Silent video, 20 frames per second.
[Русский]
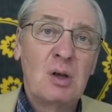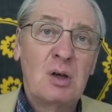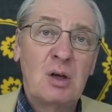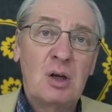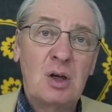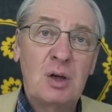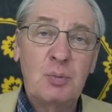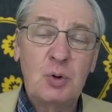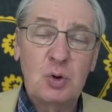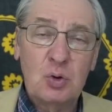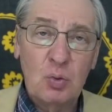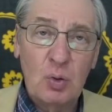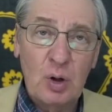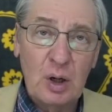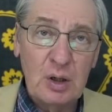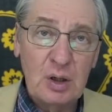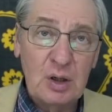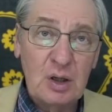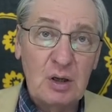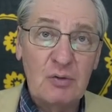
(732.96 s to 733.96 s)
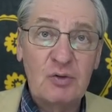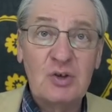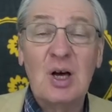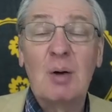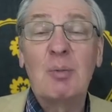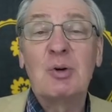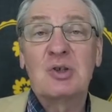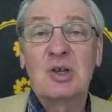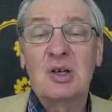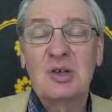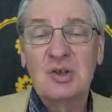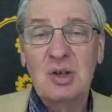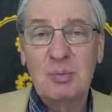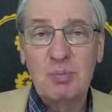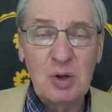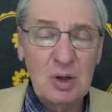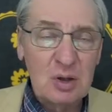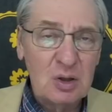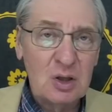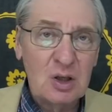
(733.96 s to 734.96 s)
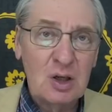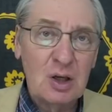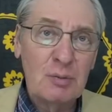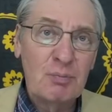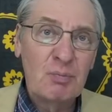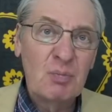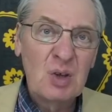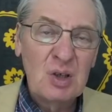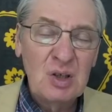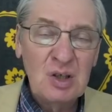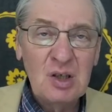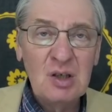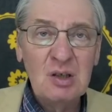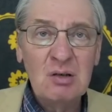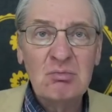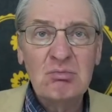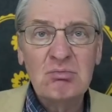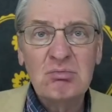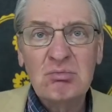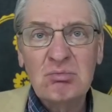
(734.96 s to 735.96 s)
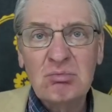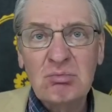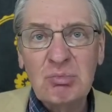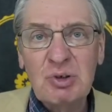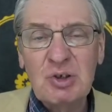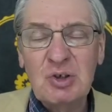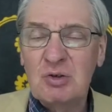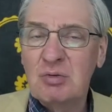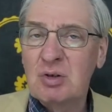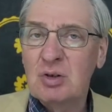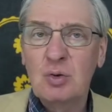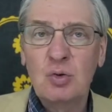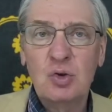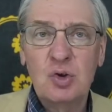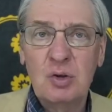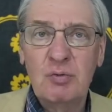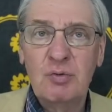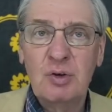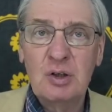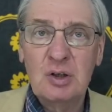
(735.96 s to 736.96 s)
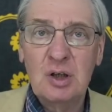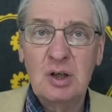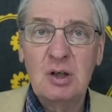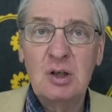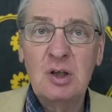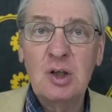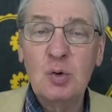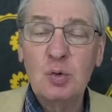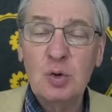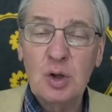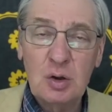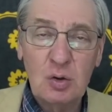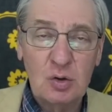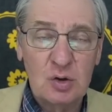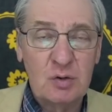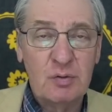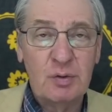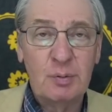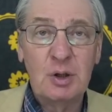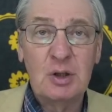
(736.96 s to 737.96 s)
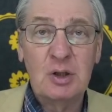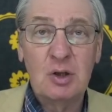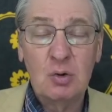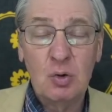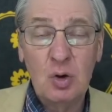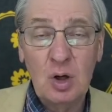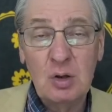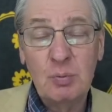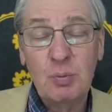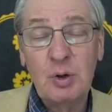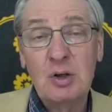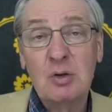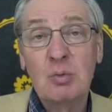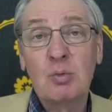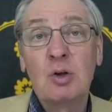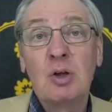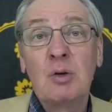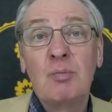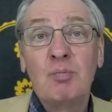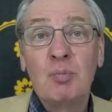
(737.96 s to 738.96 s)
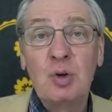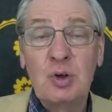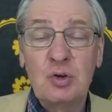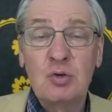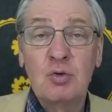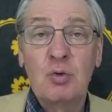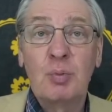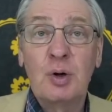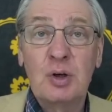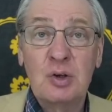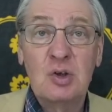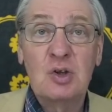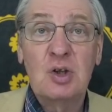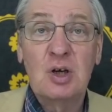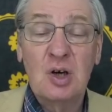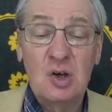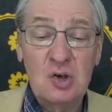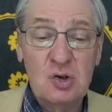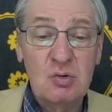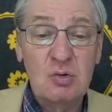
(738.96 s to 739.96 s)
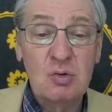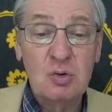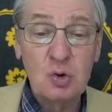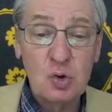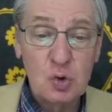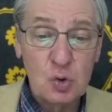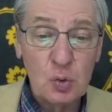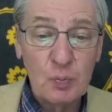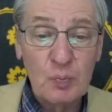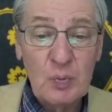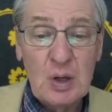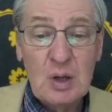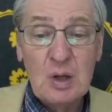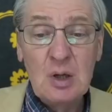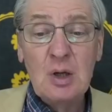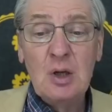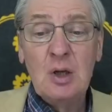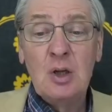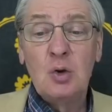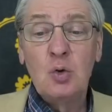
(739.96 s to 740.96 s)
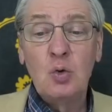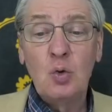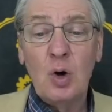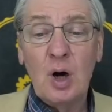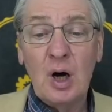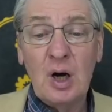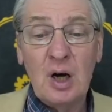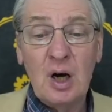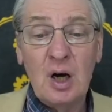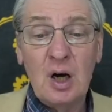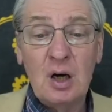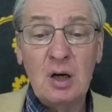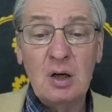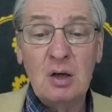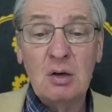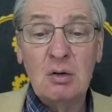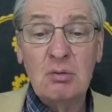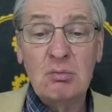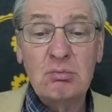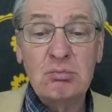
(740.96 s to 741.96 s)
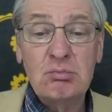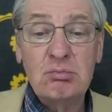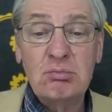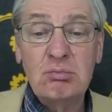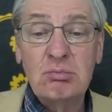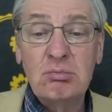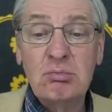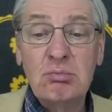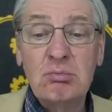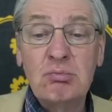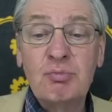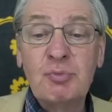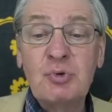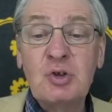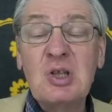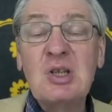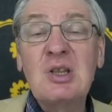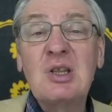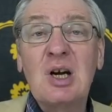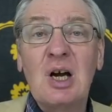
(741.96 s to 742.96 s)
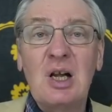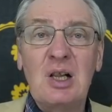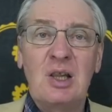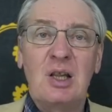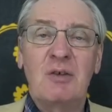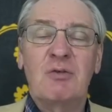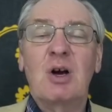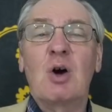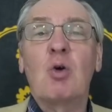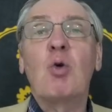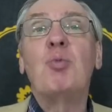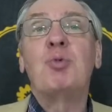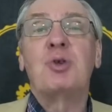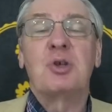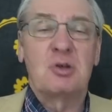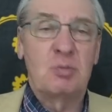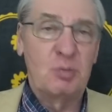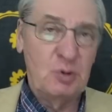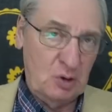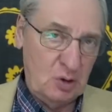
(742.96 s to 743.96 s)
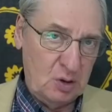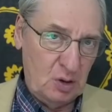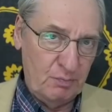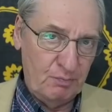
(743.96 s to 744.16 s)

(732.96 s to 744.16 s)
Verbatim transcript: репертуаре или в замыслах соперника и в большинстве случаев это не удается Фабиано Каруане, поэтому большинство партий заканчивает ничью. Ну а центральной в каком-то смысле